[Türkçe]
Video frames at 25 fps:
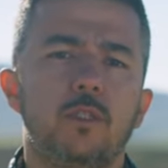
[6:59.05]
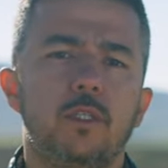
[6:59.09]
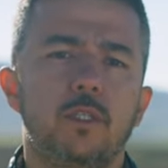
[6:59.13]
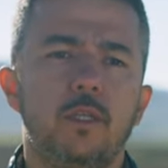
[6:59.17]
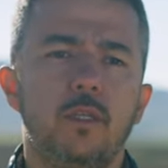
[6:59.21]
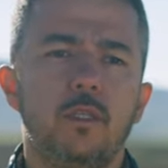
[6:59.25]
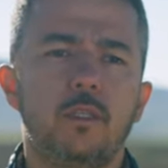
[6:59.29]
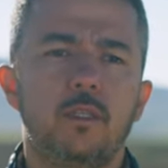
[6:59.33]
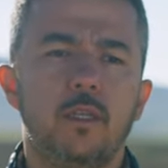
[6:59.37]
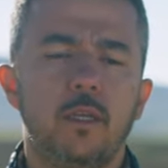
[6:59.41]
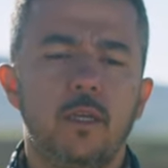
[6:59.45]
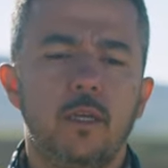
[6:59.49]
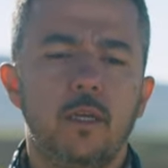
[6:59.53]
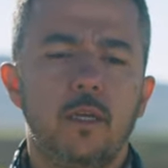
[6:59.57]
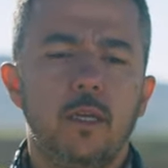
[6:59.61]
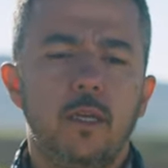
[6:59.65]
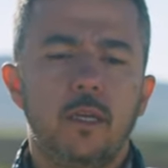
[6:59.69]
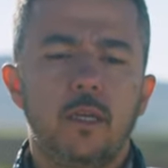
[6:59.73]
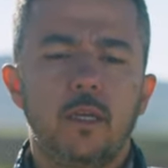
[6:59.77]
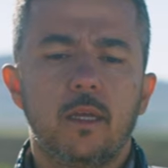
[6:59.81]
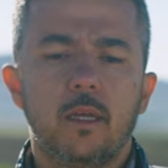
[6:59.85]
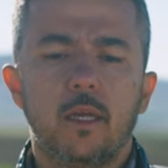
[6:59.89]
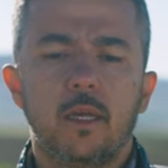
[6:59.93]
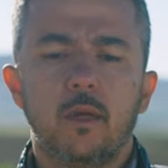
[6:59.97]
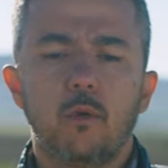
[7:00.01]
Sıkıntı
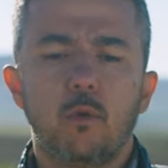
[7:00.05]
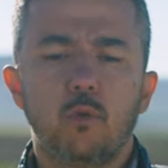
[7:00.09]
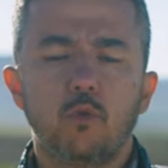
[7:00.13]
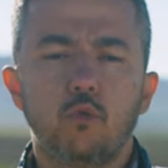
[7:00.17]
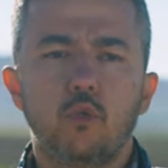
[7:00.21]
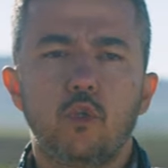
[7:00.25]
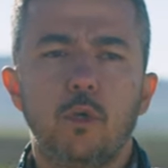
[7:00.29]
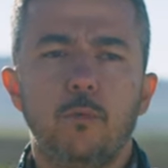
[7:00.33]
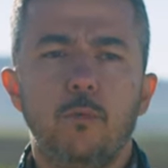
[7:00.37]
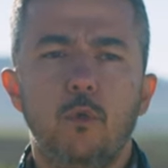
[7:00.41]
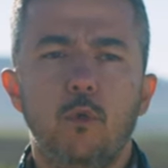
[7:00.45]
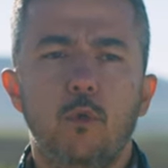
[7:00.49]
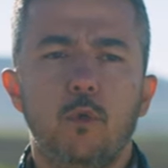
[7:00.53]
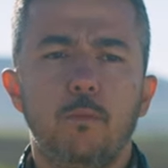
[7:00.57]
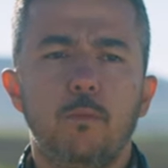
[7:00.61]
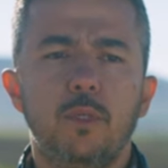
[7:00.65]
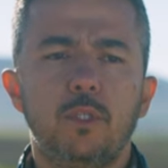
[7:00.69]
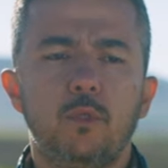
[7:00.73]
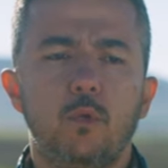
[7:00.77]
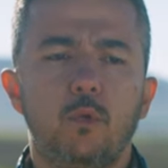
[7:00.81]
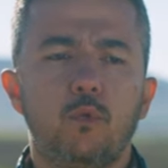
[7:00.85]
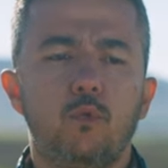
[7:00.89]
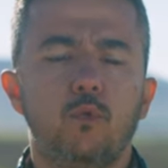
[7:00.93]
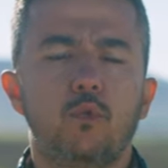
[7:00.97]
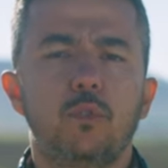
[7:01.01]
e, oluşabiliyor.
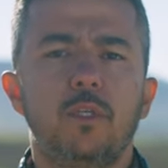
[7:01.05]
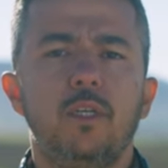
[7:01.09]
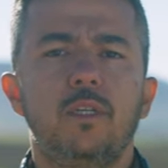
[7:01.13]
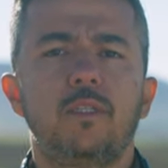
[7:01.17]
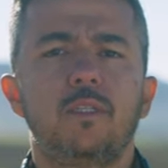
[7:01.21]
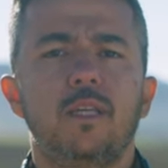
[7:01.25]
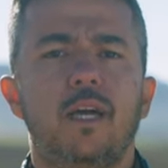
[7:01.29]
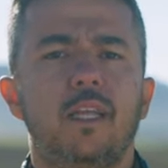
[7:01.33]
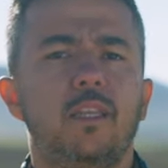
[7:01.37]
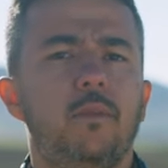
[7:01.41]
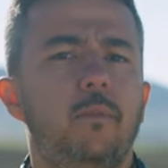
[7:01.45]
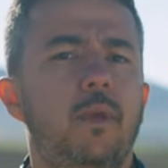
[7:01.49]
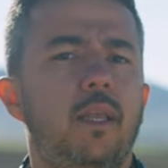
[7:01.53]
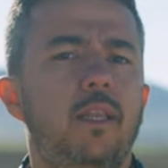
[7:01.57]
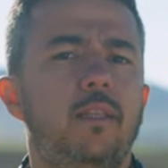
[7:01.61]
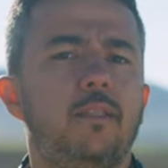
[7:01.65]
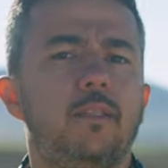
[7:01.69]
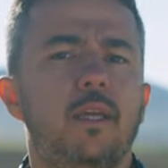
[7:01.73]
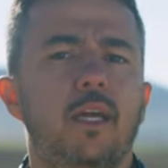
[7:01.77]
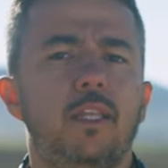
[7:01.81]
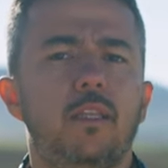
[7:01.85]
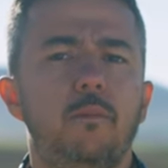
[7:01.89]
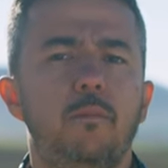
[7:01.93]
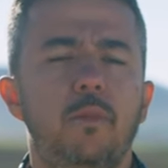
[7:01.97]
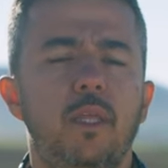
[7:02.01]
Biz 30-40 santim, 50
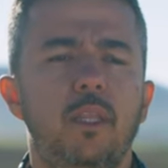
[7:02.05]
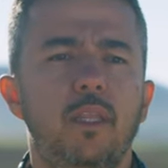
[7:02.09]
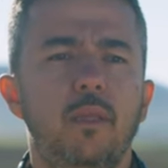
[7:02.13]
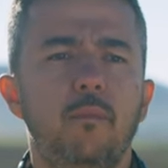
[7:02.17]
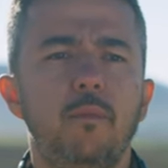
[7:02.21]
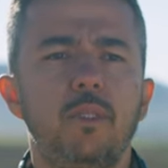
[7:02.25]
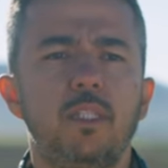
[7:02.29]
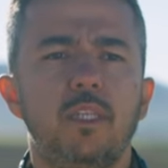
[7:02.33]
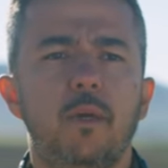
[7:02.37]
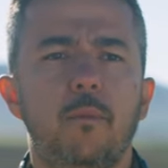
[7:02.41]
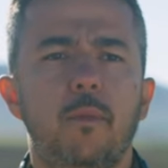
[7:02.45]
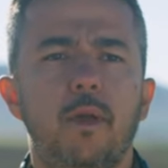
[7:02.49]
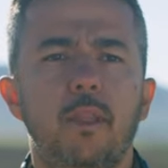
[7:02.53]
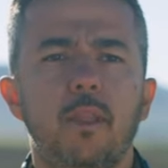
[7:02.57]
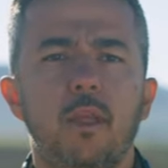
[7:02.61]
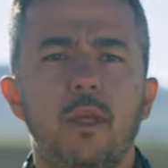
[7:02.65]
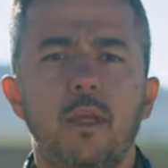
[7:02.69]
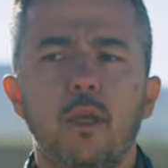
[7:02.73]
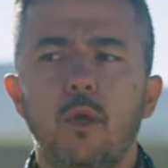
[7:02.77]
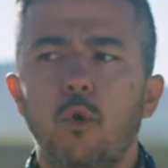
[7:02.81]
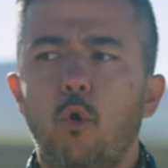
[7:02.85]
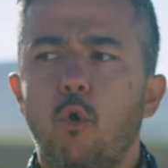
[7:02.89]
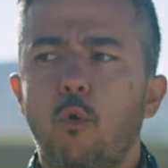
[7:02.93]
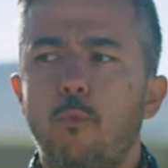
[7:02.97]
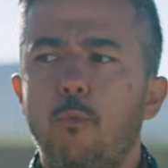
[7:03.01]
santim dediğimiz zaman
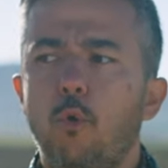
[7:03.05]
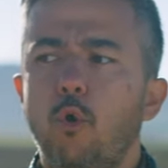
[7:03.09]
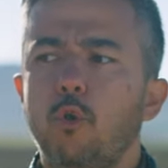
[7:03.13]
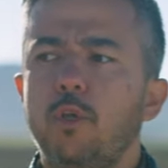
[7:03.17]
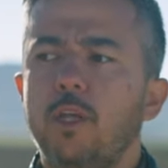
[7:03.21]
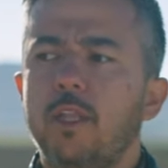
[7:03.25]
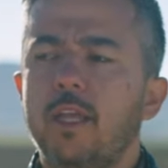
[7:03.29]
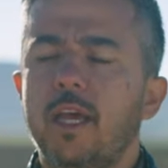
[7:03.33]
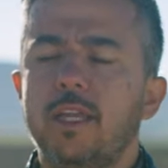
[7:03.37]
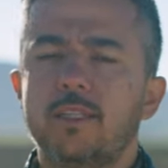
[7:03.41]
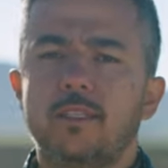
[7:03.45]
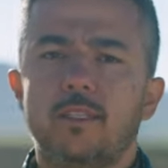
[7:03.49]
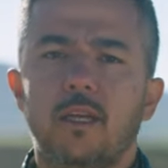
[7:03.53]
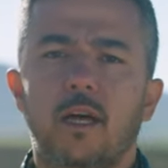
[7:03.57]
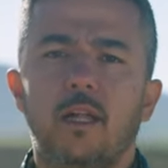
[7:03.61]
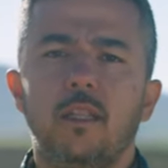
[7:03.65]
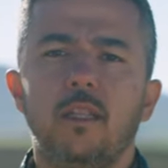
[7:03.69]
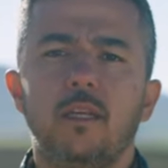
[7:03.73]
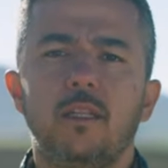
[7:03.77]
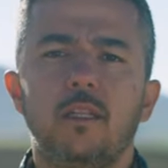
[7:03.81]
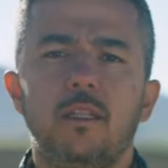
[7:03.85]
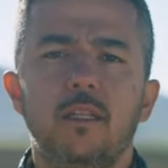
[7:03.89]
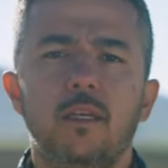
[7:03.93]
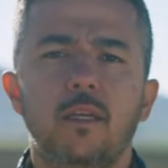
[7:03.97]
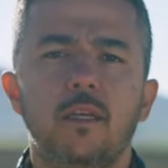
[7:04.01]
o bölgede eğer
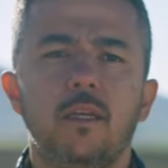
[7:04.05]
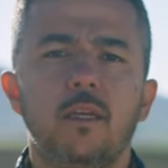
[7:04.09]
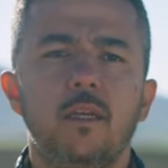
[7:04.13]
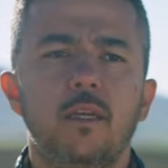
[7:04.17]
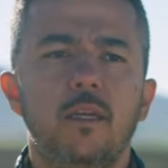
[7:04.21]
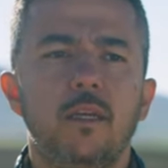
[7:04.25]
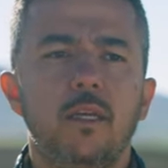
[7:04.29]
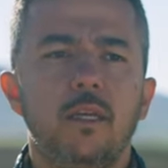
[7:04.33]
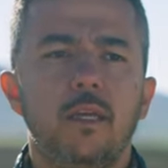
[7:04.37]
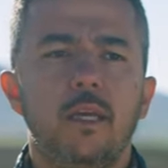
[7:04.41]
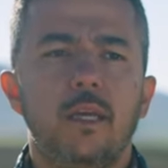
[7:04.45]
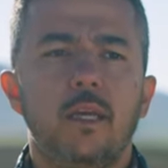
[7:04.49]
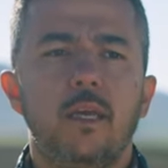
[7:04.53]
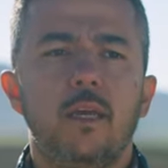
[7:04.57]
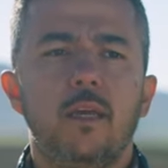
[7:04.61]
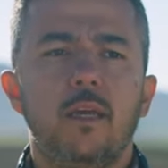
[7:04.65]
sağlıklı e,